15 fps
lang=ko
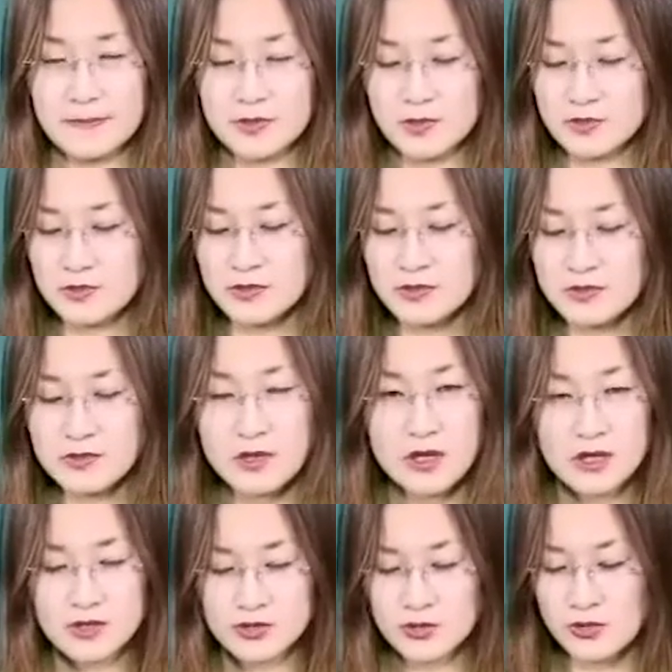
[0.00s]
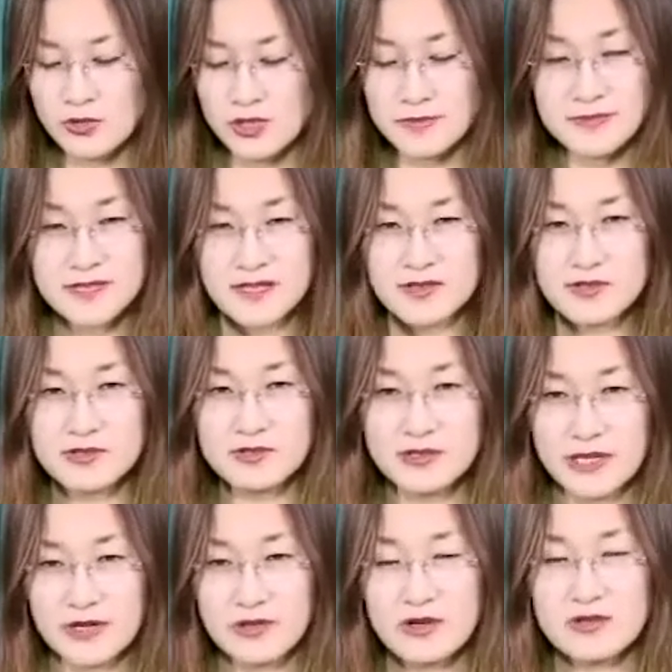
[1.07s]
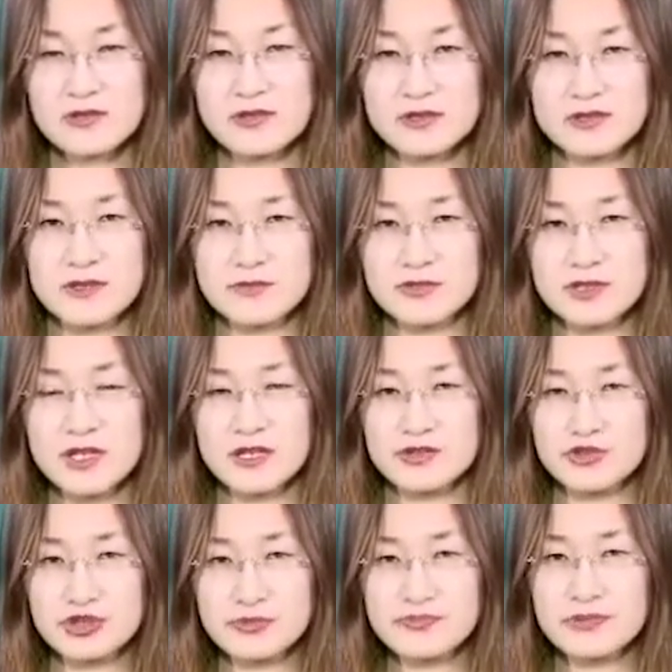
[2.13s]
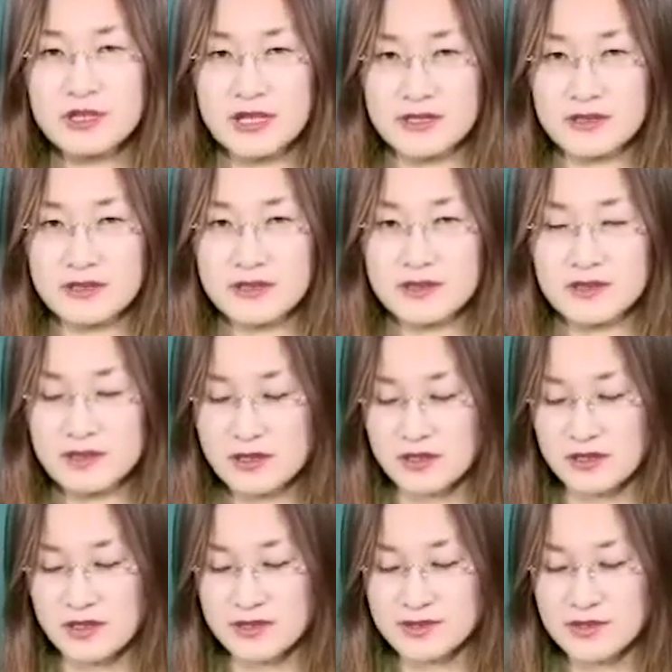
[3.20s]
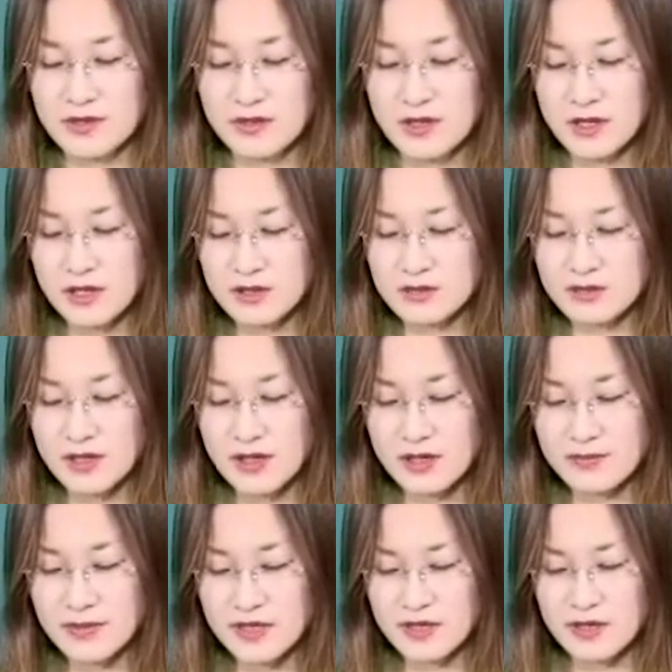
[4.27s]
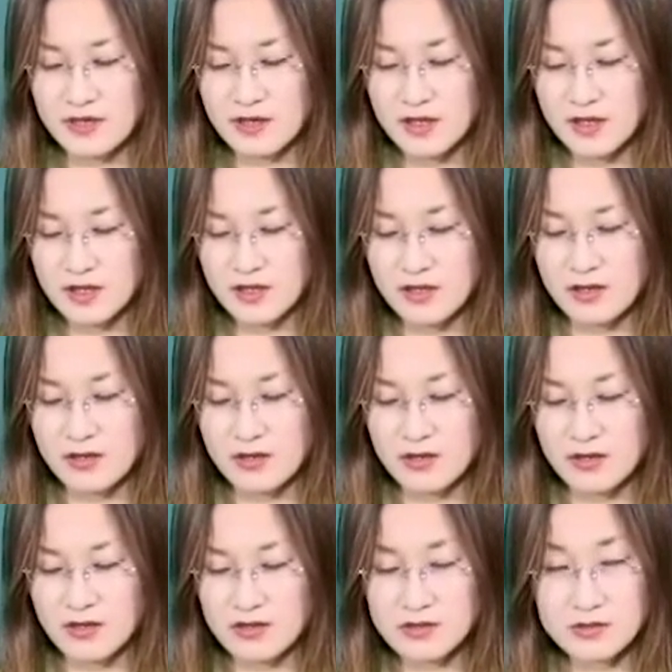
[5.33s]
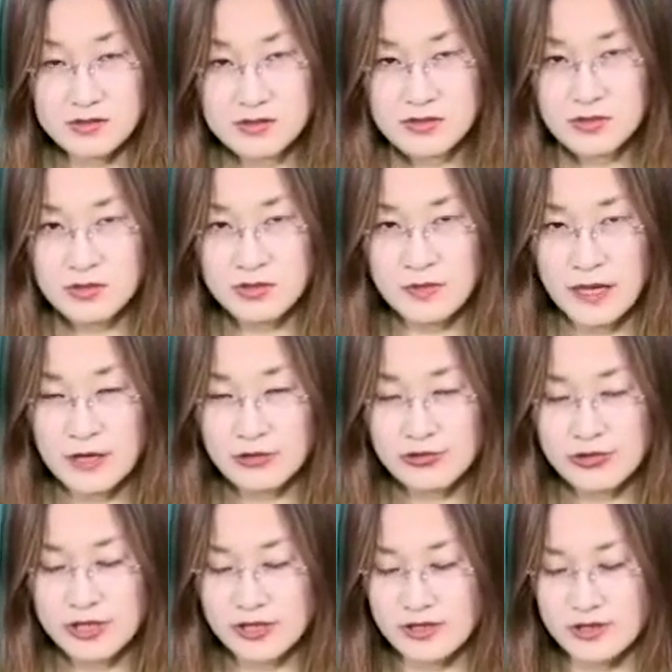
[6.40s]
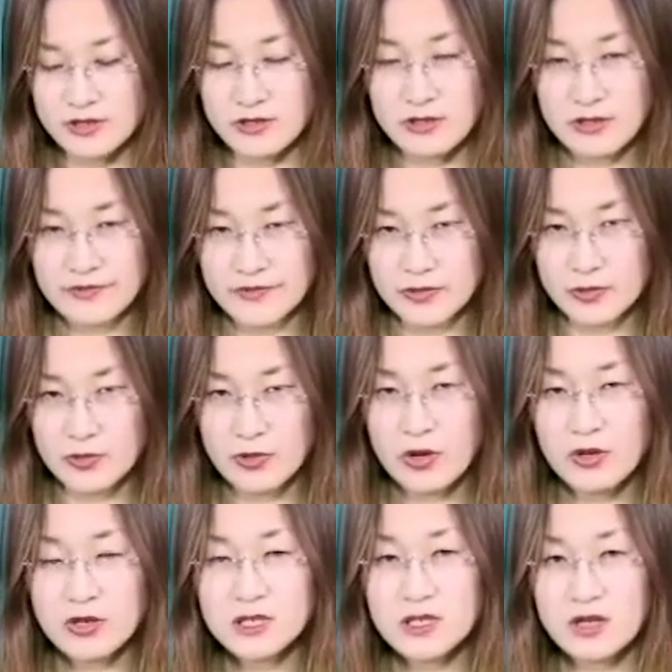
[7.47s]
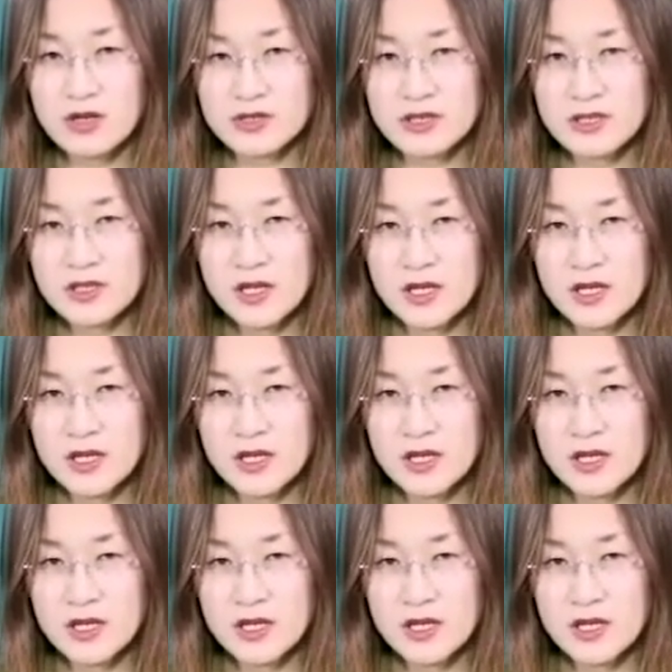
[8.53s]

또는 솔 입장에서는 내려간 거기 때문에 G 플랫 이렇게 얘기하죠. 그 다음에 솔 바로 위에 있는 것, 흑건을